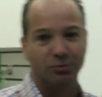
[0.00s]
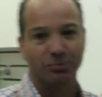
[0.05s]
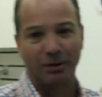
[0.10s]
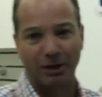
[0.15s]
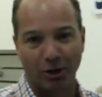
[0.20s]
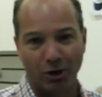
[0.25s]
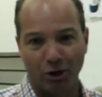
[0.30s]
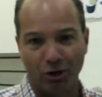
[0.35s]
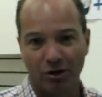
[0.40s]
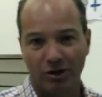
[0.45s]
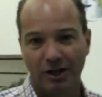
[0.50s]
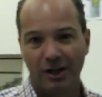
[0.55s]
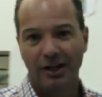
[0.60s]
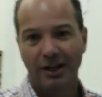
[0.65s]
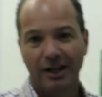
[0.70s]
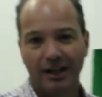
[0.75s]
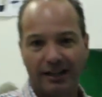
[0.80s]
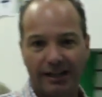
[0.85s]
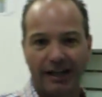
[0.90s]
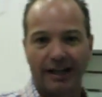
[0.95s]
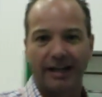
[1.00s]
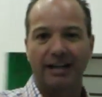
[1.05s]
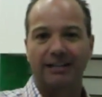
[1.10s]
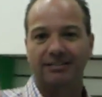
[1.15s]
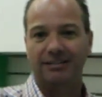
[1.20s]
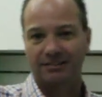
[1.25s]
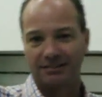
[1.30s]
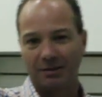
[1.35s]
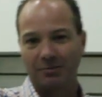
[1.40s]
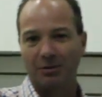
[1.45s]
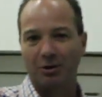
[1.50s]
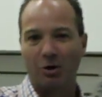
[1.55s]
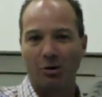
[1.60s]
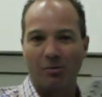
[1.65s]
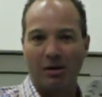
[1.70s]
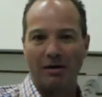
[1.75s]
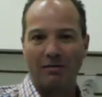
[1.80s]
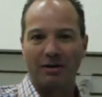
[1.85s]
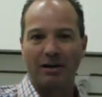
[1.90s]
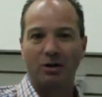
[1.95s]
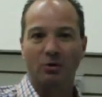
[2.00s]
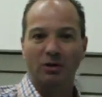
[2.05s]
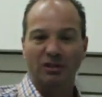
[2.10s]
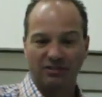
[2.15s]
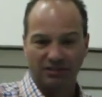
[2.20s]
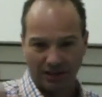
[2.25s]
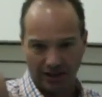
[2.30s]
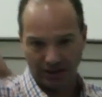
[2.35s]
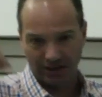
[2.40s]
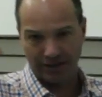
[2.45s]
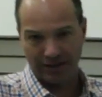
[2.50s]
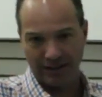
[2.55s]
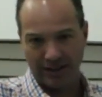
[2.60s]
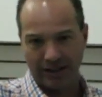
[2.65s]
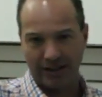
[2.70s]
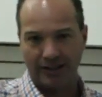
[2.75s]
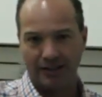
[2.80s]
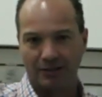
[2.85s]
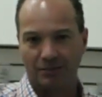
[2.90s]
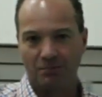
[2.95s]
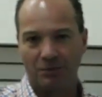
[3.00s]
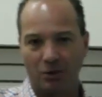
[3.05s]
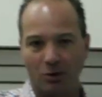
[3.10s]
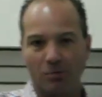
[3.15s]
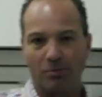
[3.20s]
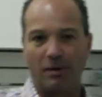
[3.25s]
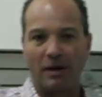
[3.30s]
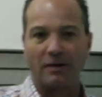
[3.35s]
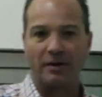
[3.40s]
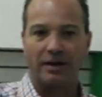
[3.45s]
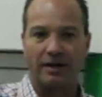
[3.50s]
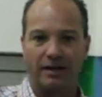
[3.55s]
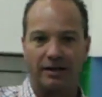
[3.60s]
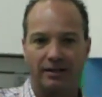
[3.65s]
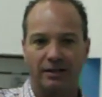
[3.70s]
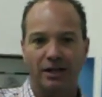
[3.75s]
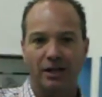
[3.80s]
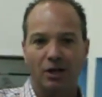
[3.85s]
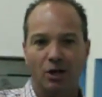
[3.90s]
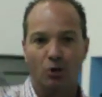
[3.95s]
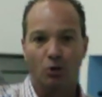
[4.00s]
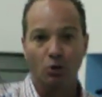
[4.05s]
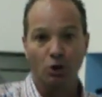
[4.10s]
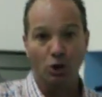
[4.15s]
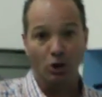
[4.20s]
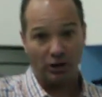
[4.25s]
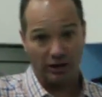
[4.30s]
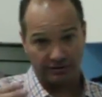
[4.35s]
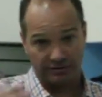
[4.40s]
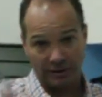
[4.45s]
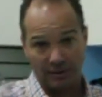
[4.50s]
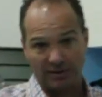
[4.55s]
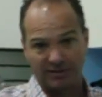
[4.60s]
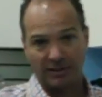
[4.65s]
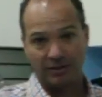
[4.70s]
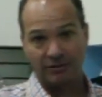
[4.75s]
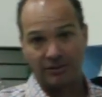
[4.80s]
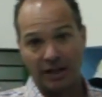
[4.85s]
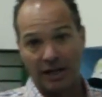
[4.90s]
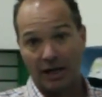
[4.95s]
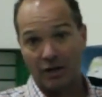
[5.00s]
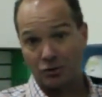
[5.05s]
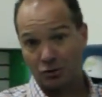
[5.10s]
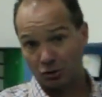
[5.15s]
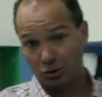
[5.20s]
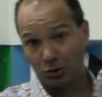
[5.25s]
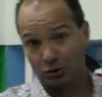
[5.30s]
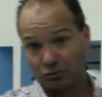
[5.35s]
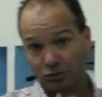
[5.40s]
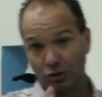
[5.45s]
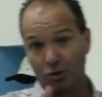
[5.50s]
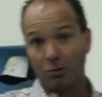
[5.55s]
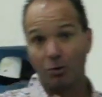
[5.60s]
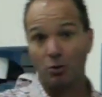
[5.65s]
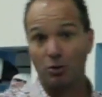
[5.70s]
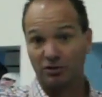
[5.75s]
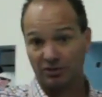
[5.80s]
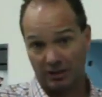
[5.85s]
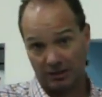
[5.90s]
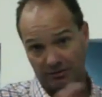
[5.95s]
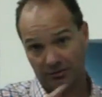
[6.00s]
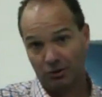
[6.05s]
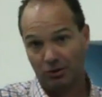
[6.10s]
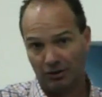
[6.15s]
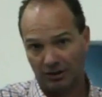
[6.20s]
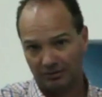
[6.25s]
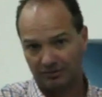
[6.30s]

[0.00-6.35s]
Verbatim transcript: Supergol, que gracias a mi comadre Luisa y a mi compadre Julio, que está bastante gacho, yo no sé cómo Luisa ¿no?